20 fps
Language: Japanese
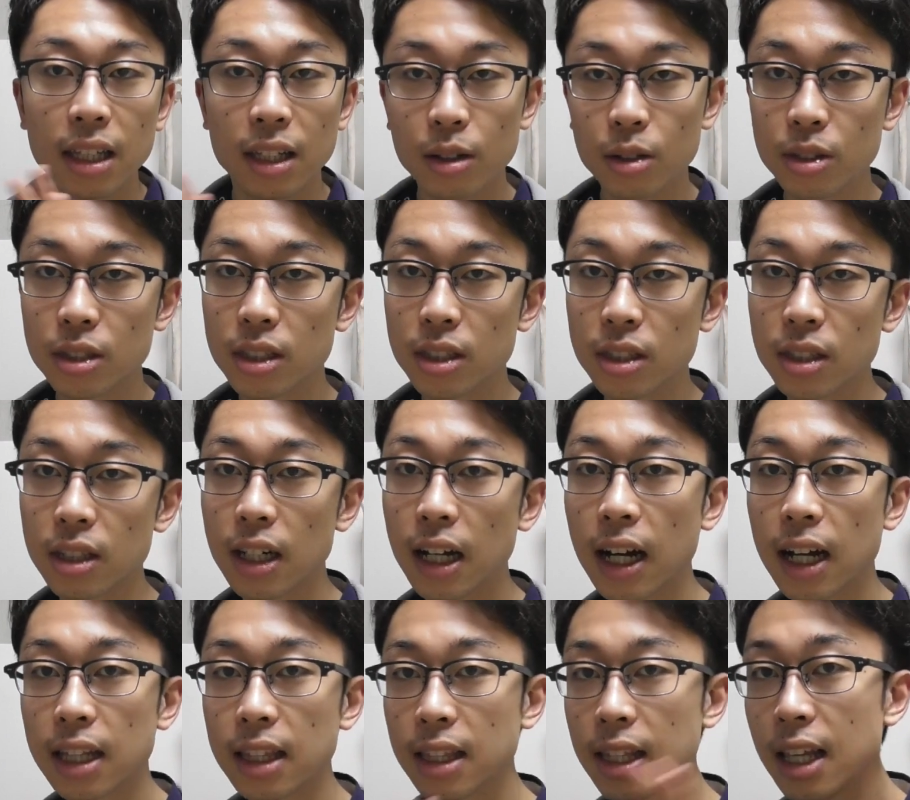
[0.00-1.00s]
腰痛
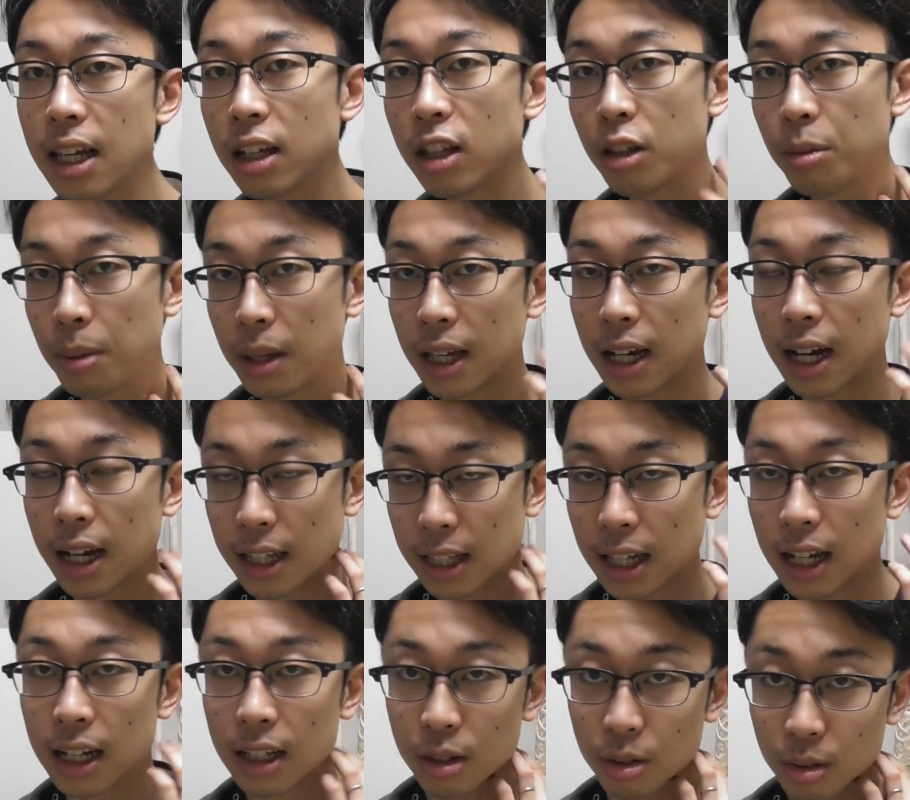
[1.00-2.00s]
があって首が
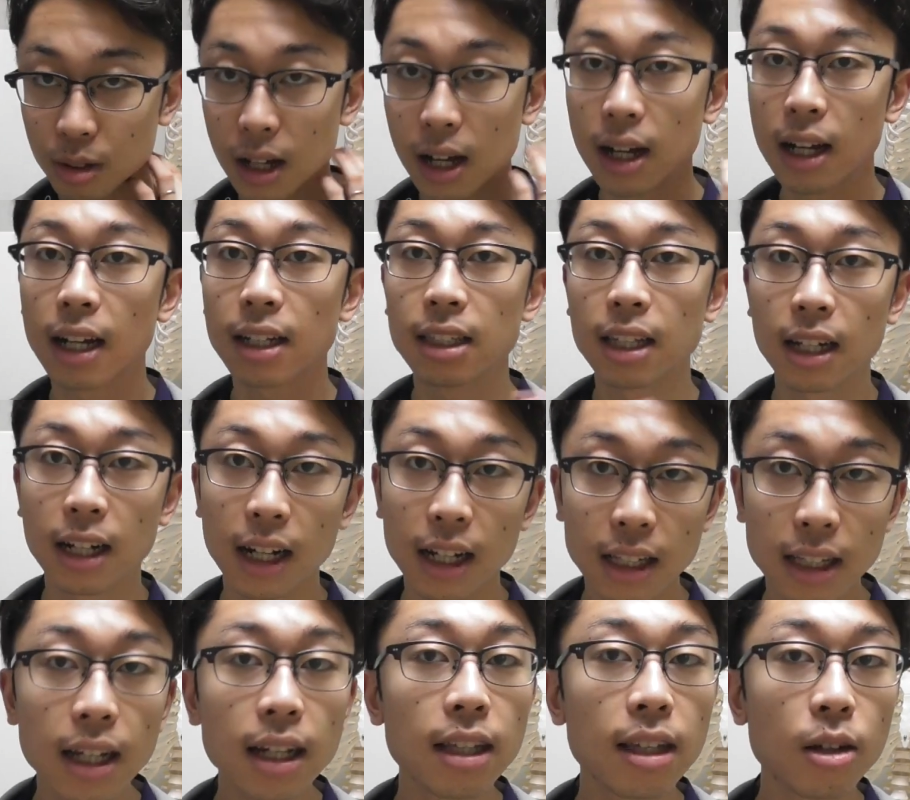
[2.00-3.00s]
痛いとか肩が
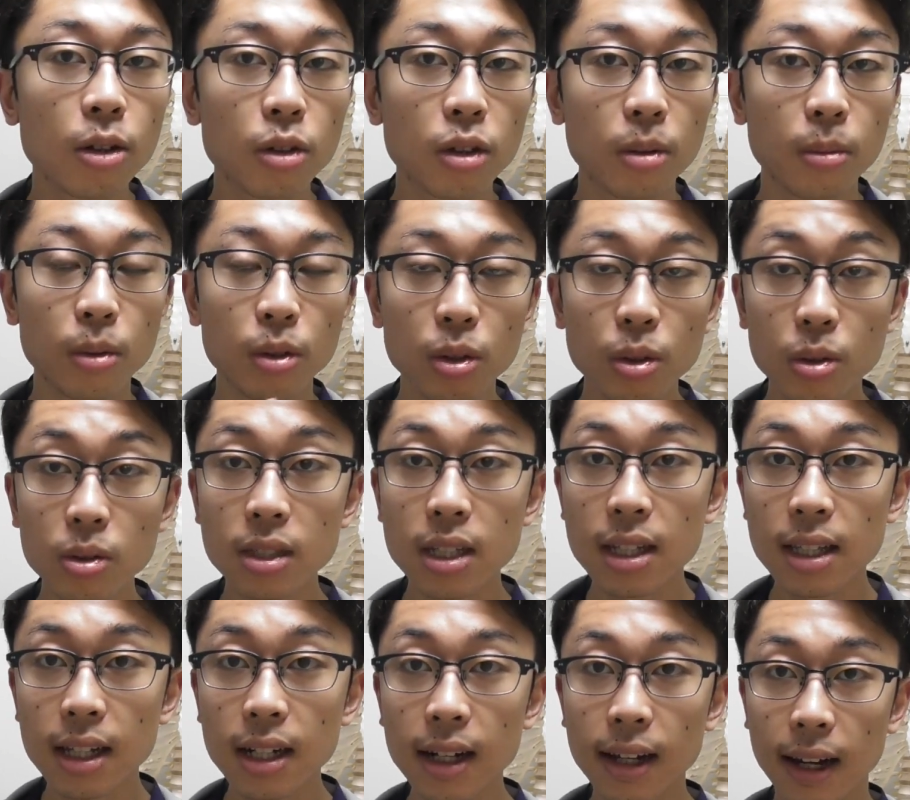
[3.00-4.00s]
痛いってことも当
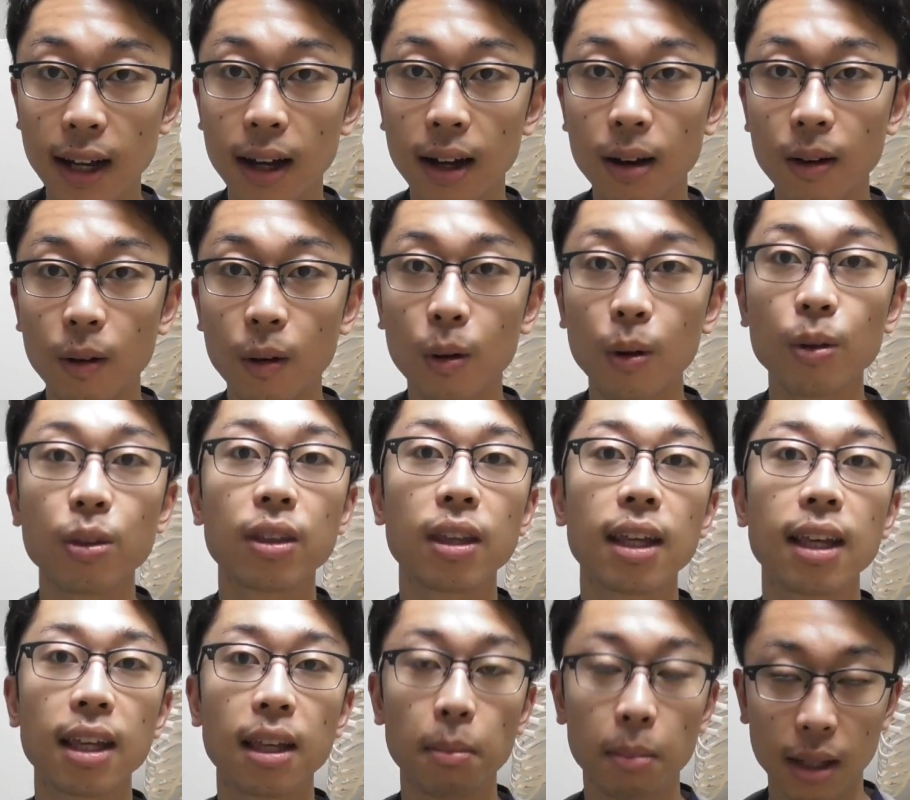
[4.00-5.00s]
然ながら起こっ
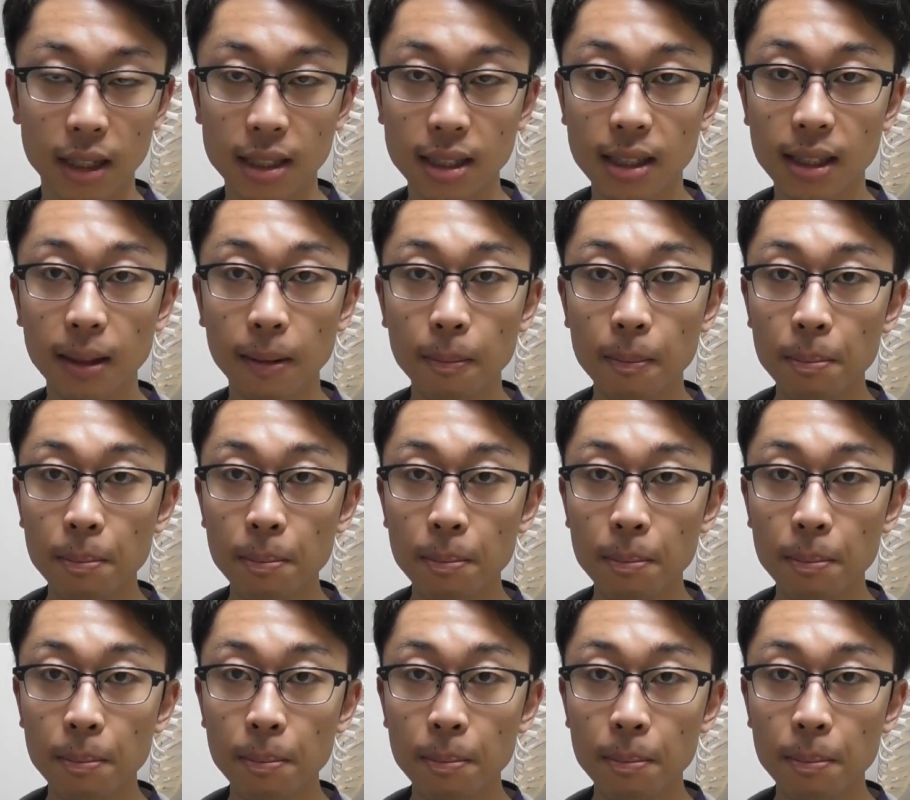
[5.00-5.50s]
ていきます